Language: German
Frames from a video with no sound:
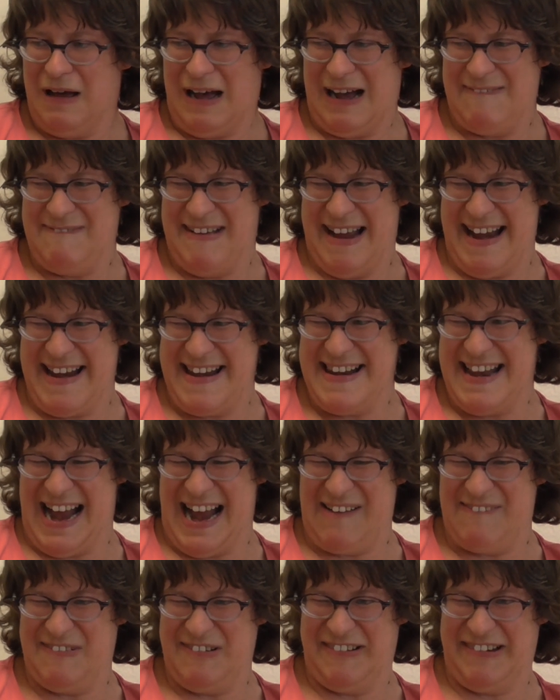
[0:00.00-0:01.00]
Am
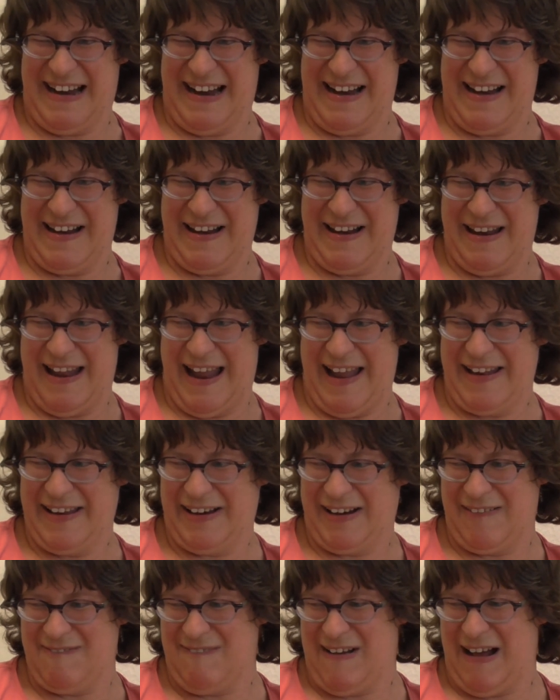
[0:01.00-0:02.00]
Ende habe ich dann
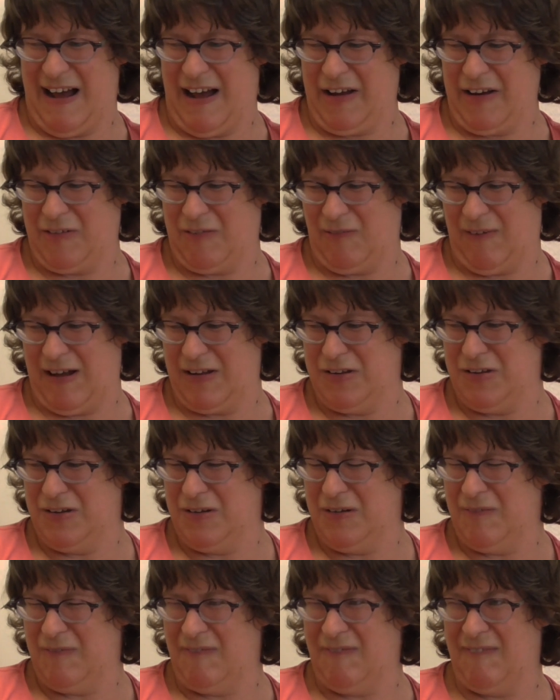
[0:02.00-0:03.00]
das gemacht,
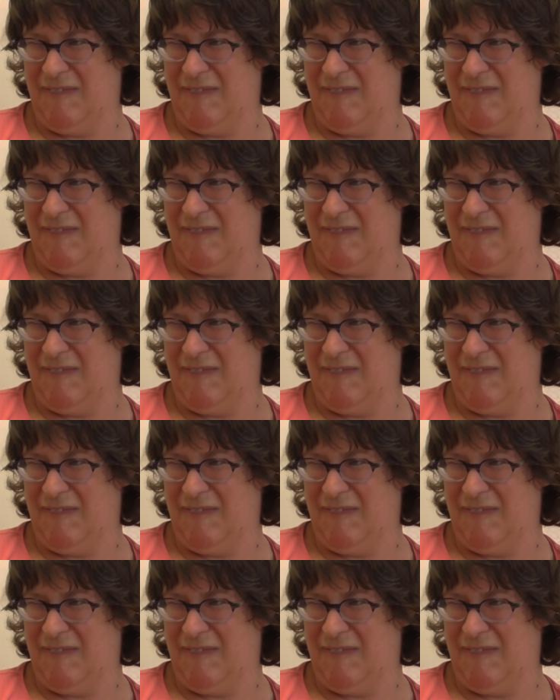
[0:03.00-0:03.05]
was,